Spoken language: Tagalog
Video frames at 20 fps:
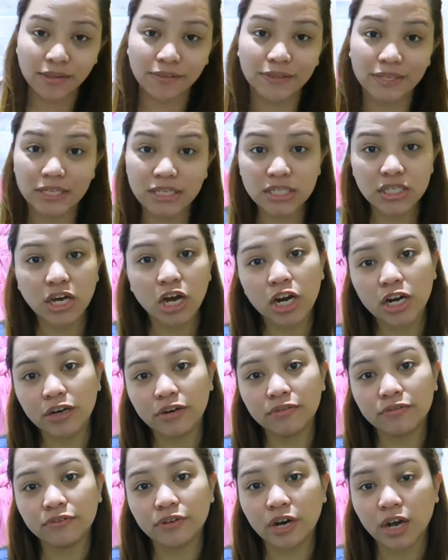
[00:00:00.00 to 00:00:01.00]
These
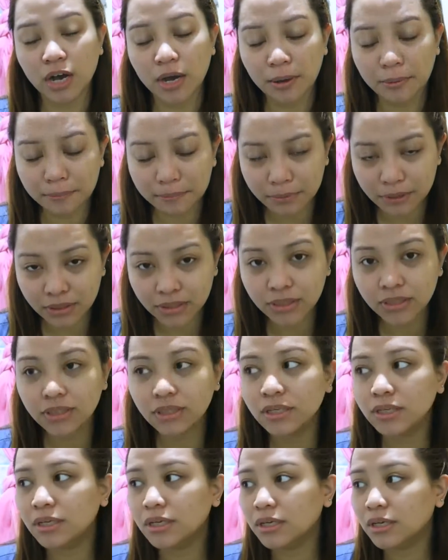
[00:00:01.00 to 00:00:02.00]
are from,
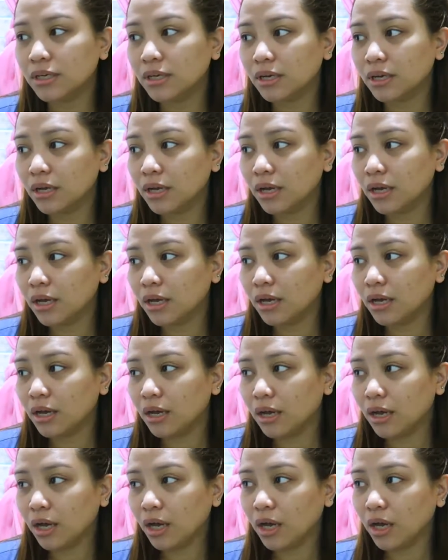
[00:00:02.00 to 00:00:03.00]

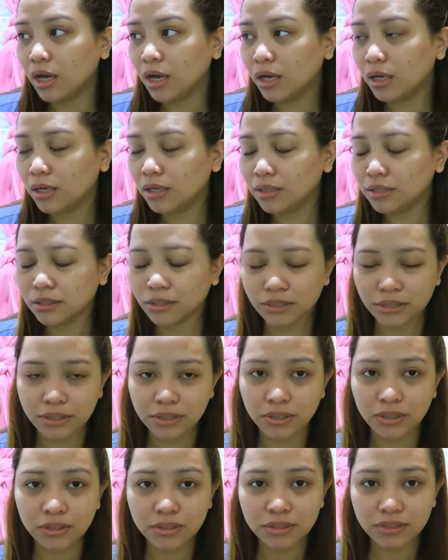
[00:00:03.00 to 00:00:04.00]
ah, uh,
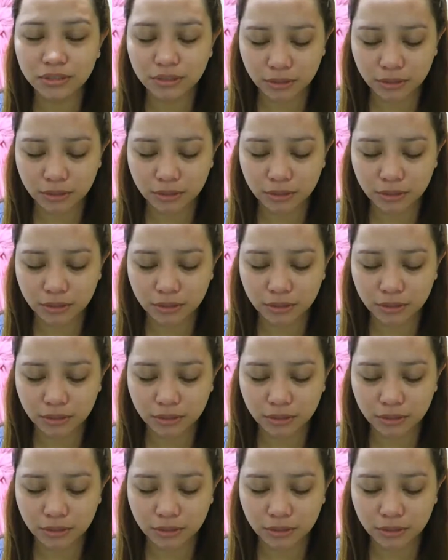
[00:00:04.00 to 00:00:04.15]
dito?